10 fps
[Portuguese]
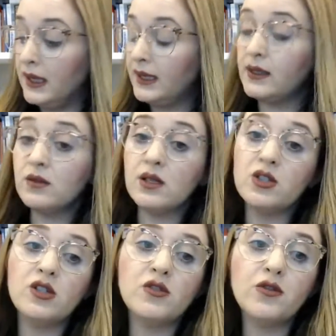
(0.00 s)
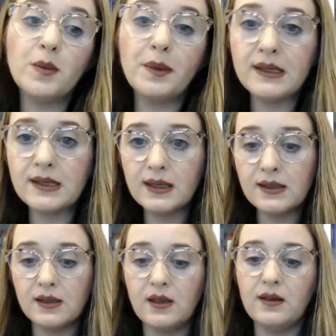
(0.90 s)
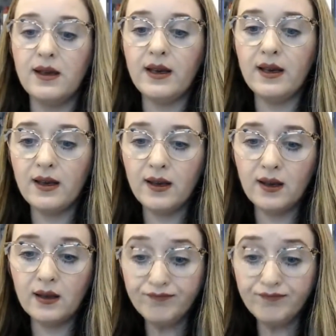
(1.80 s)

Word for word: então se a gente for pensar assim, né? É,